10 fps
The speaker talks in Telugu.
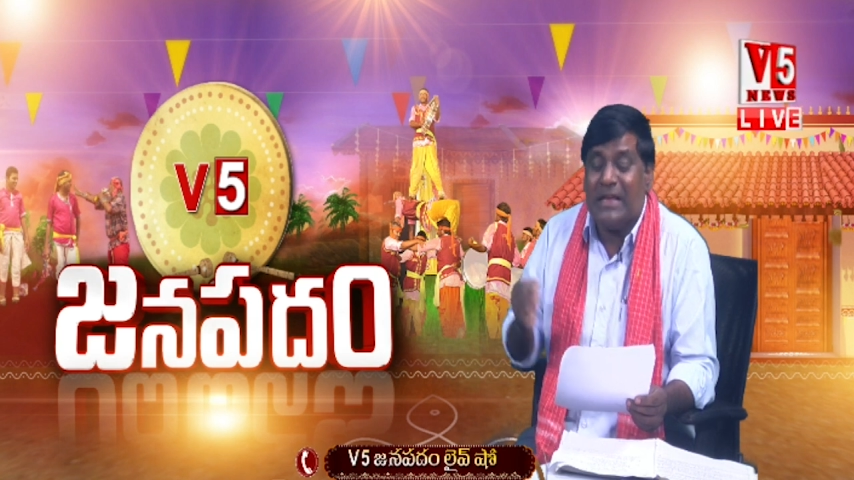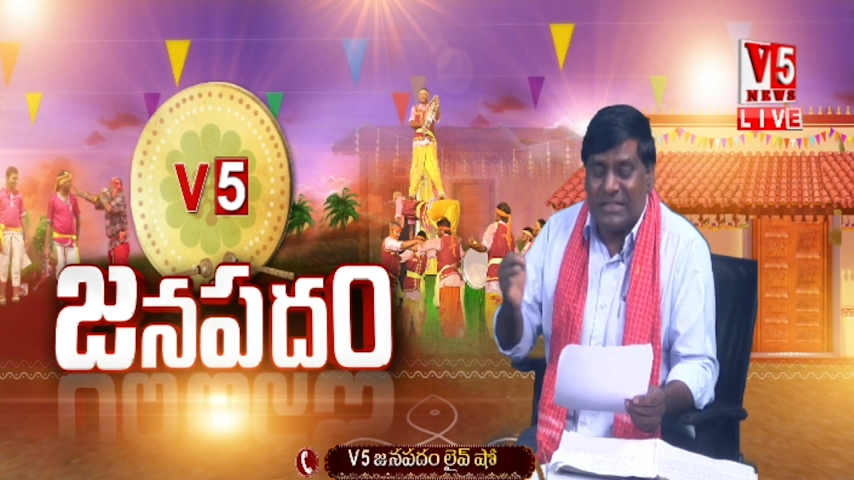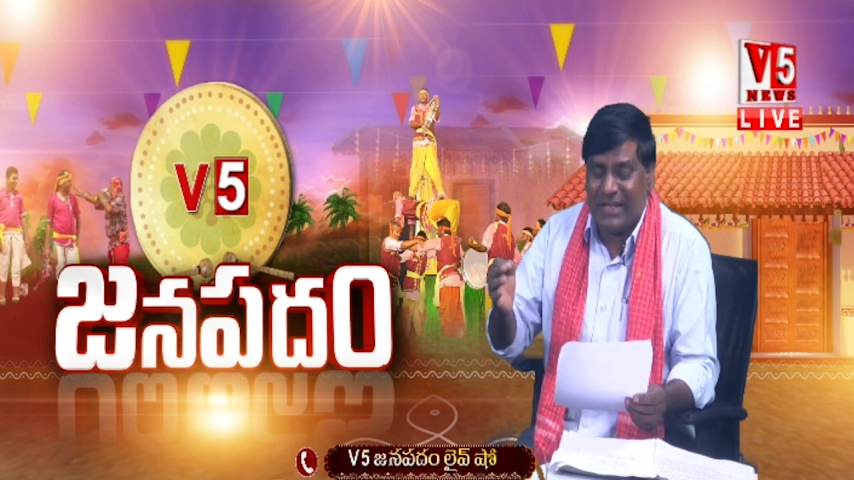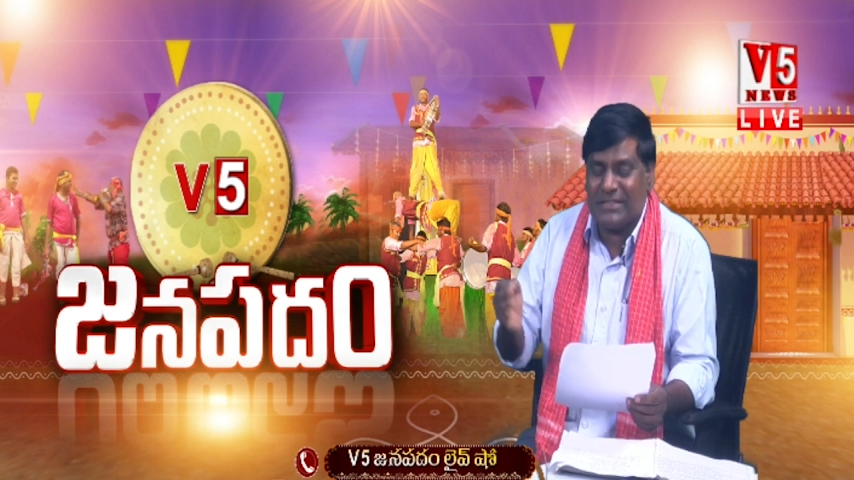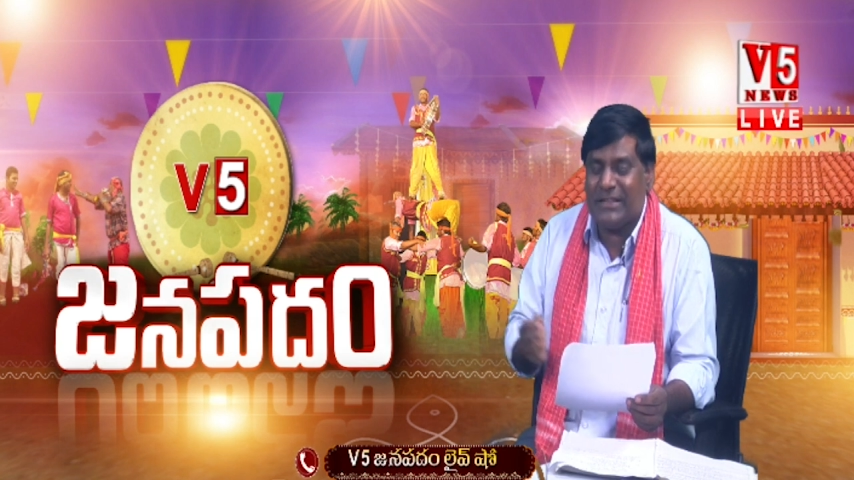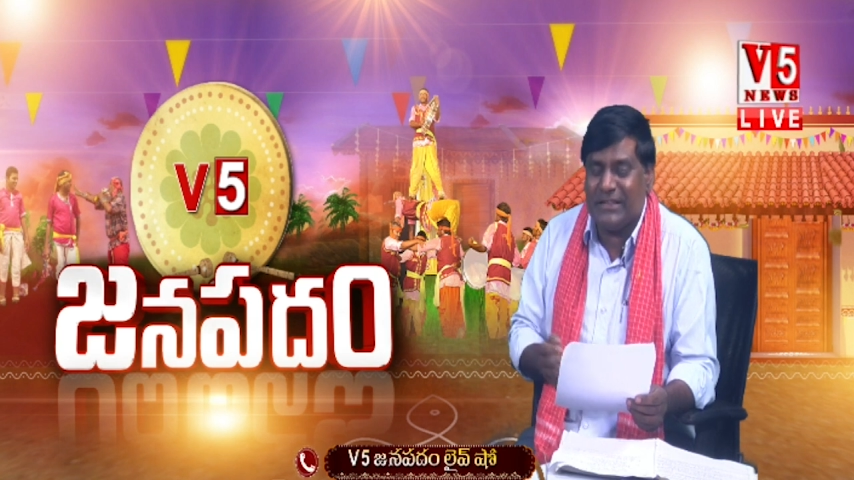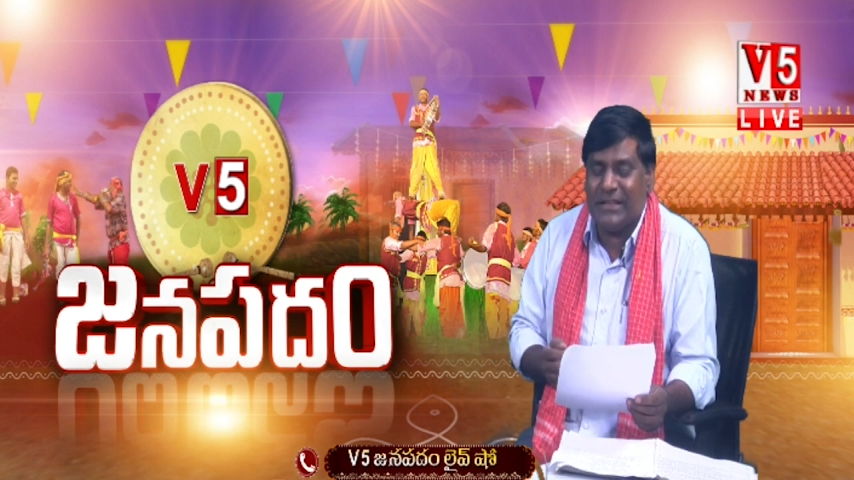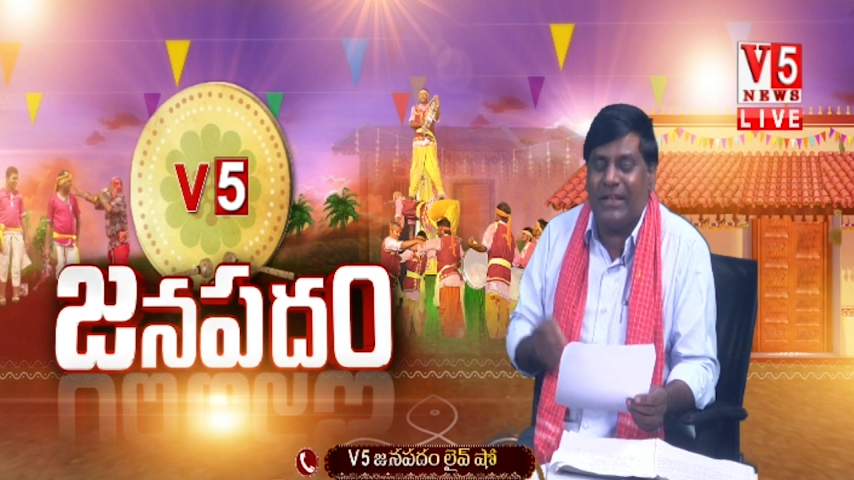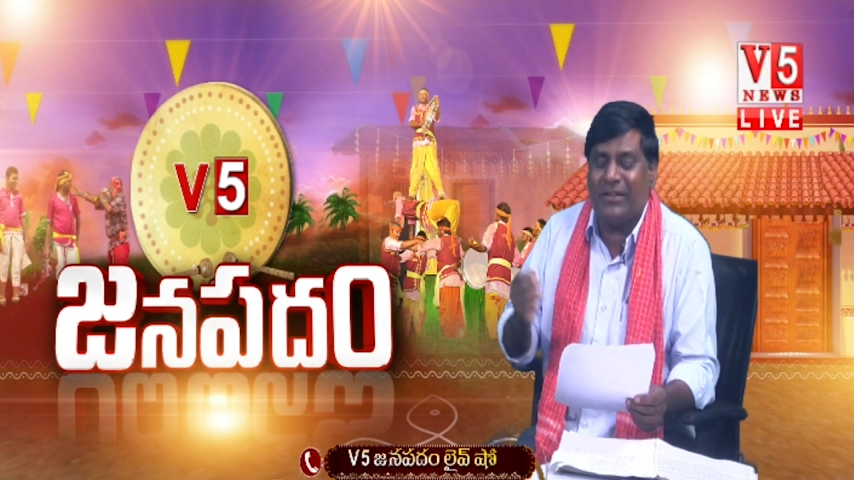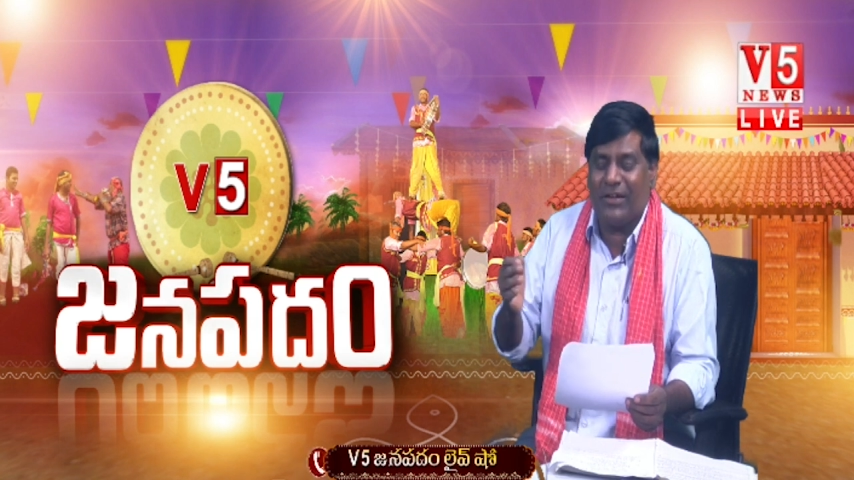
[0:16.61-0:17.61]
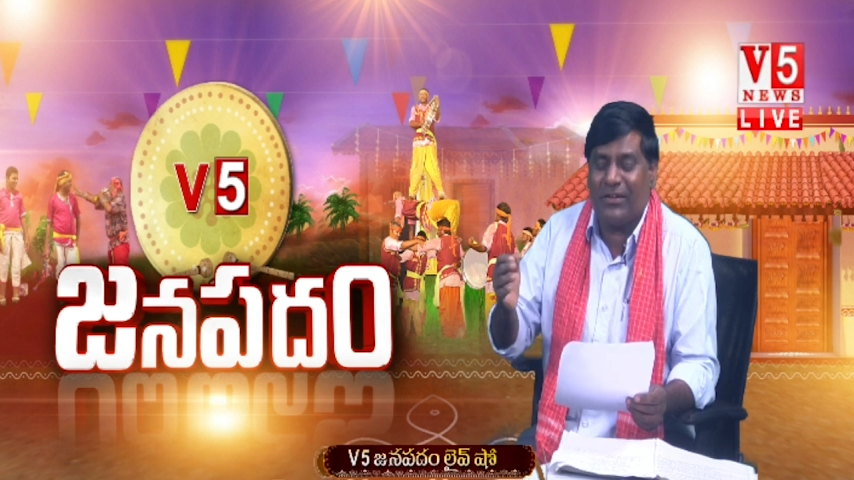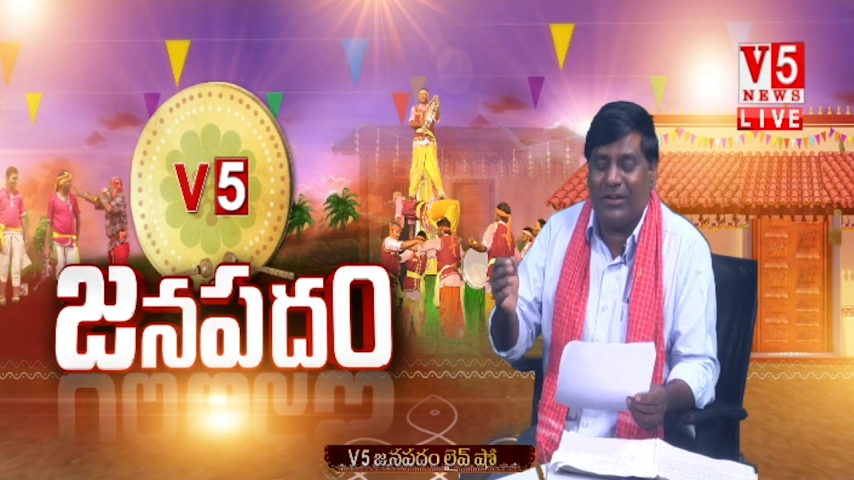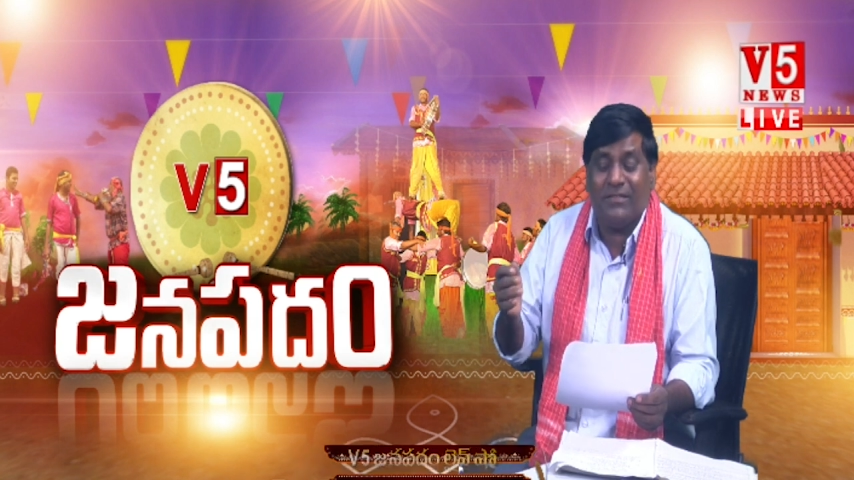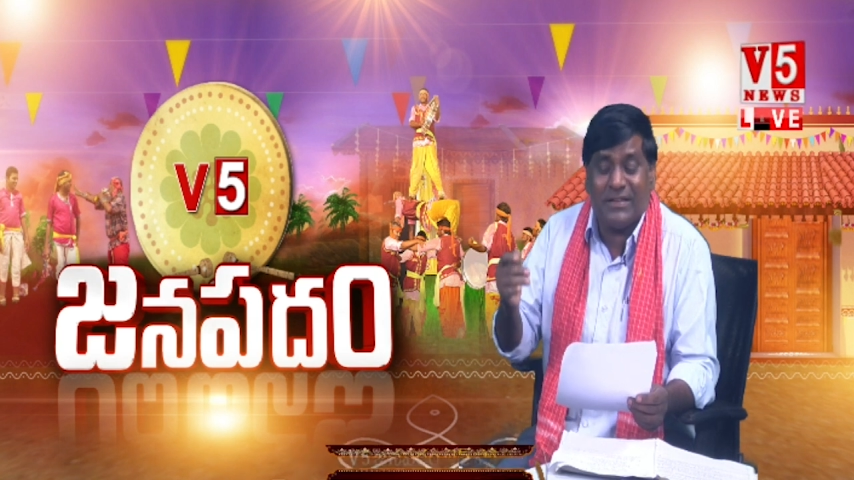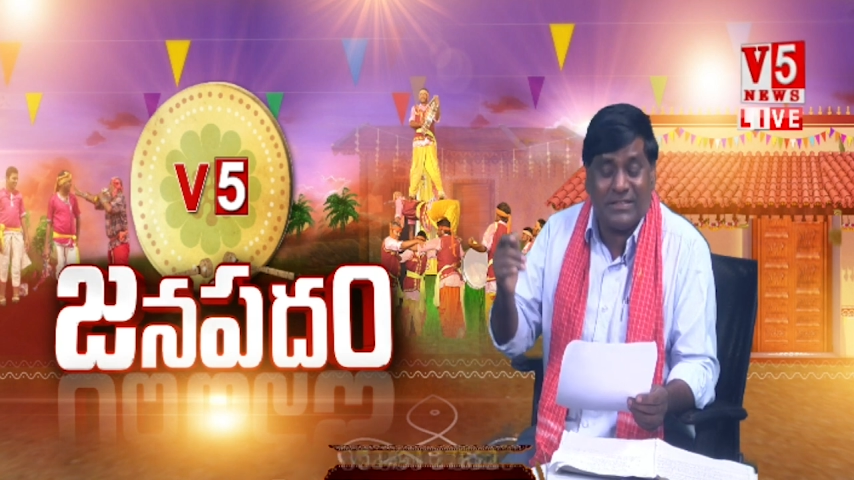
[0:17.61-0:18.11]
సనసిన్న
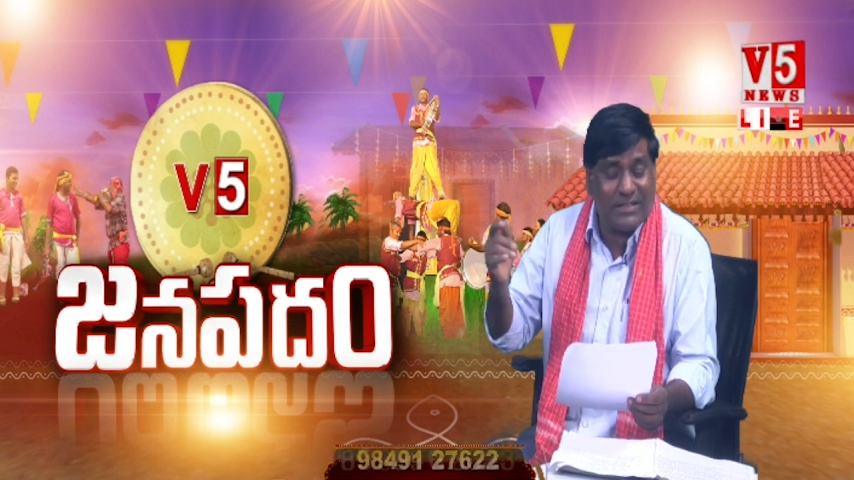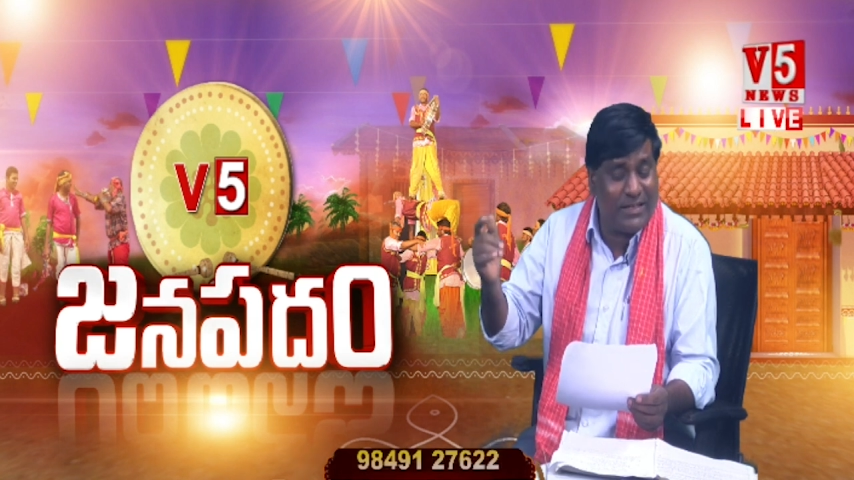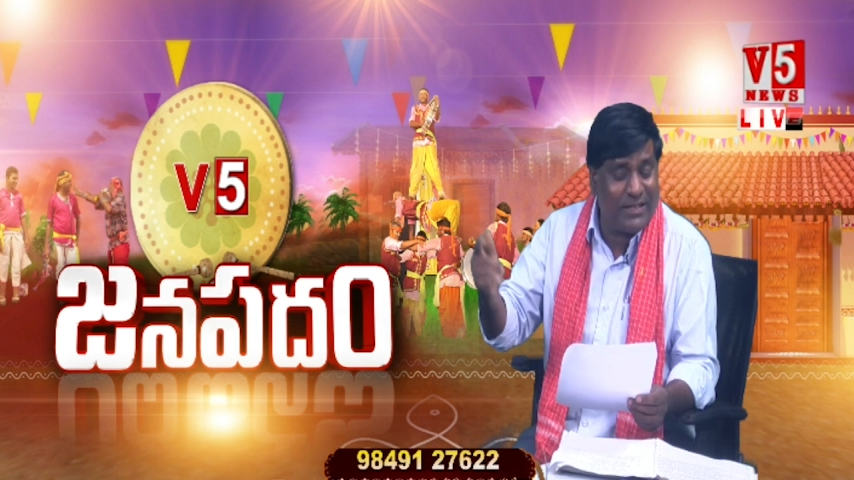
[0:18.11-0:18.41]
ఇరగలు వేసి